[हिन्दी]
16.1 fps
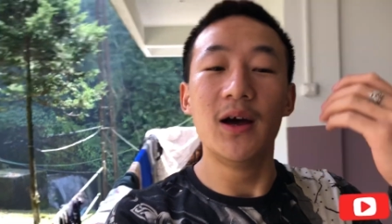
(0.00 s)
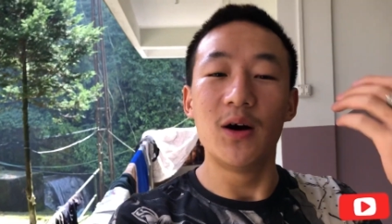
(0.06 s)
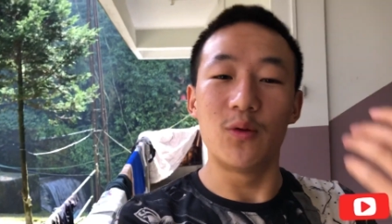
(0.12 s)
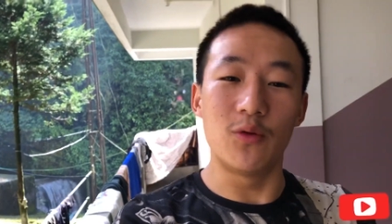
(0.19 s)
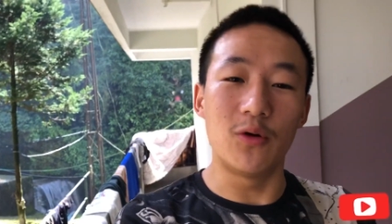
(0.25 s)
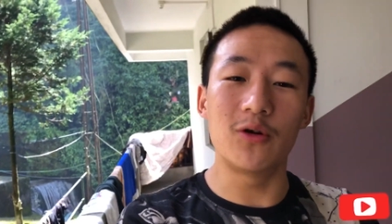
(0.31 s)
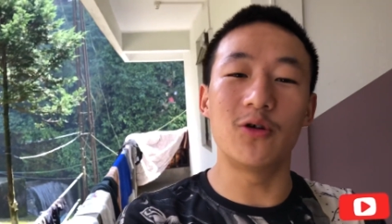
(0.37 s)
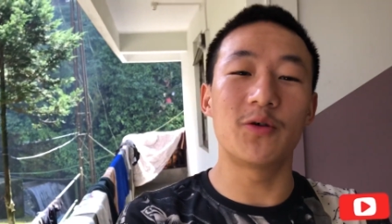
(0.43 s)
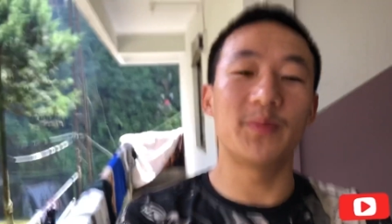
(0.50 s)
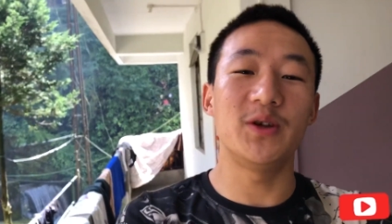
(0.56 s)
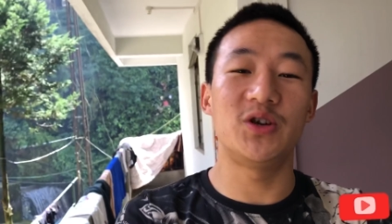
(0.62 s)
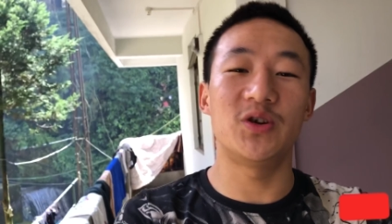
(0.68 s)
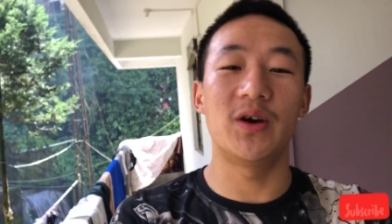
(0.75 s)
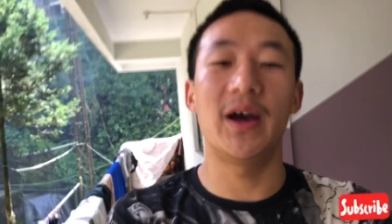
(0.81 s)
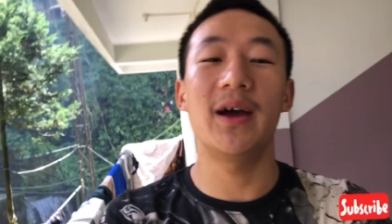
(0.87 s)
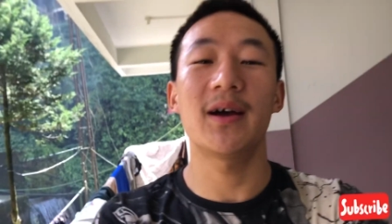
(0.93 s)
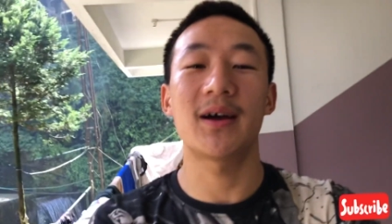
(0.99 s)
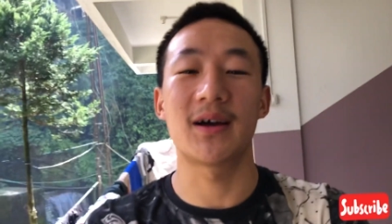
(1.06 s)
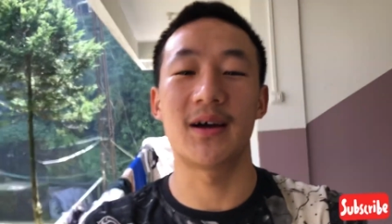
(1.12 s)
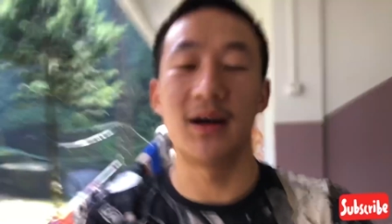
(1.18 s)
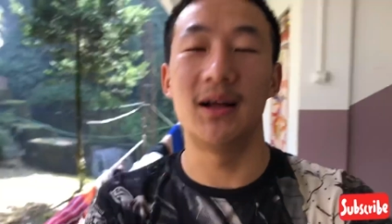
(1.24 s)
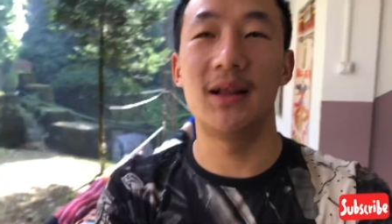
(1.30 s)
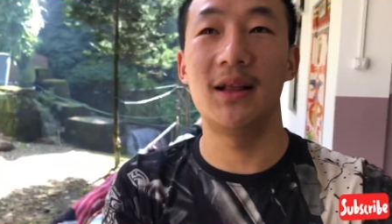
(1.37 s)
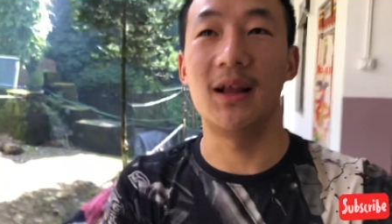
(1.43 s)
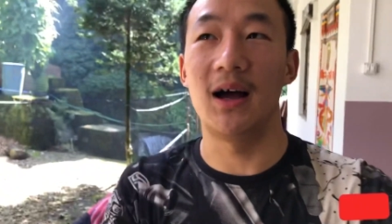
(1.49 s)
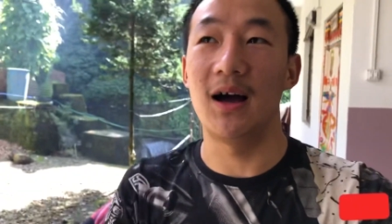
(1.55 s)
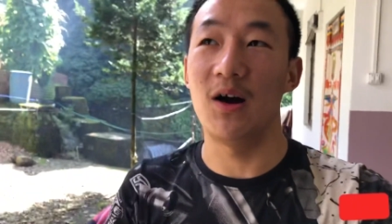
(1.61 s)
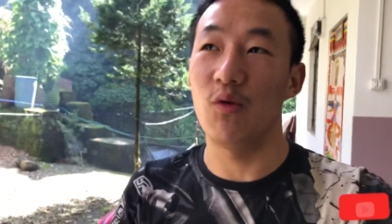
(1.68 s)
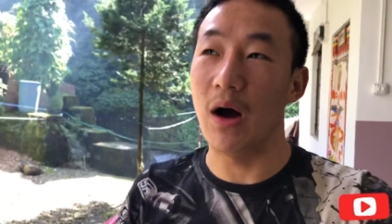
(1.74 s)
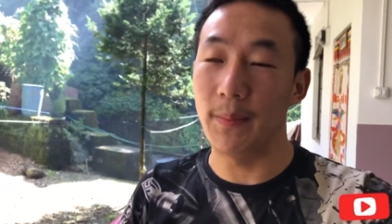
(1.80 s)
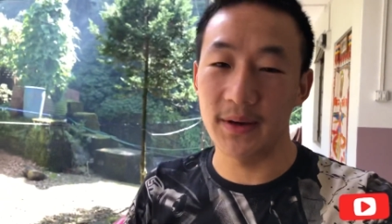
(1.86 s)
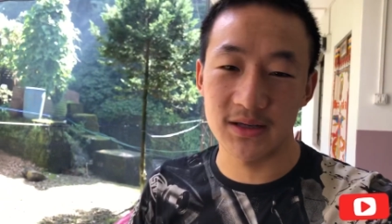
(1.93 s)
वो लोग भी जो है कल
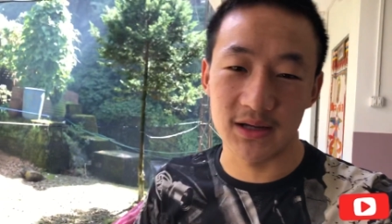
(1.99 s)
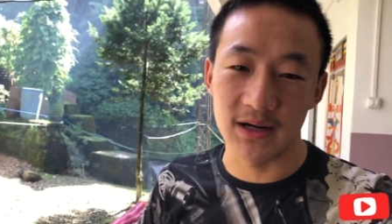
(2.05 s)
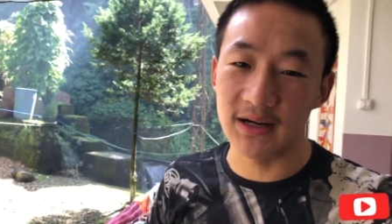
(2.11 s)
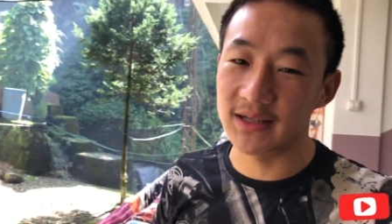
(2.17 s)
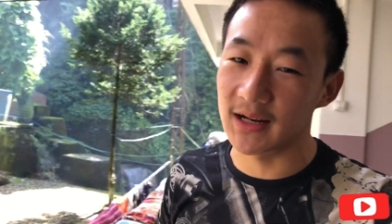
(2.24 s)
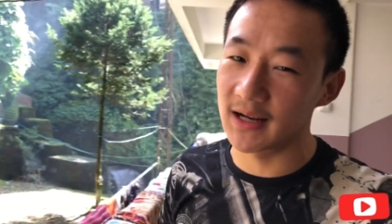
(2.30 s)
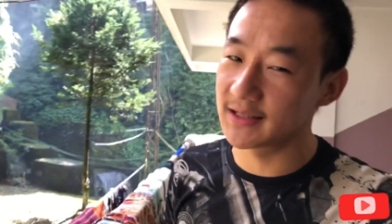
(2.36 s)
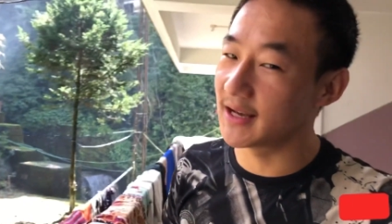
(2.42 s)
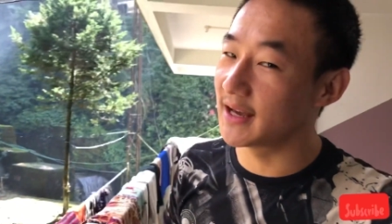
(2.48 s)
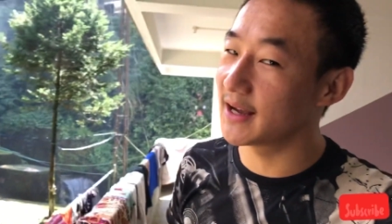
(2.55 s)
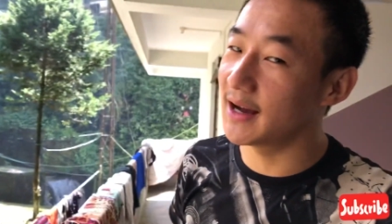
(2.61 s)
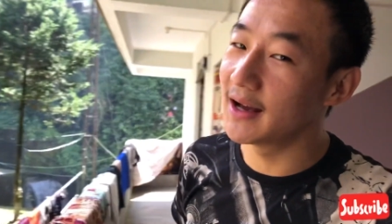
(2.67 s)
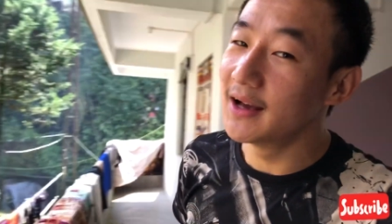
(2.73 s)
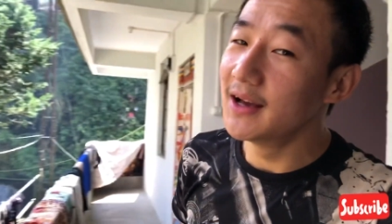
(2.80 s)
वापस घर चला जाएगा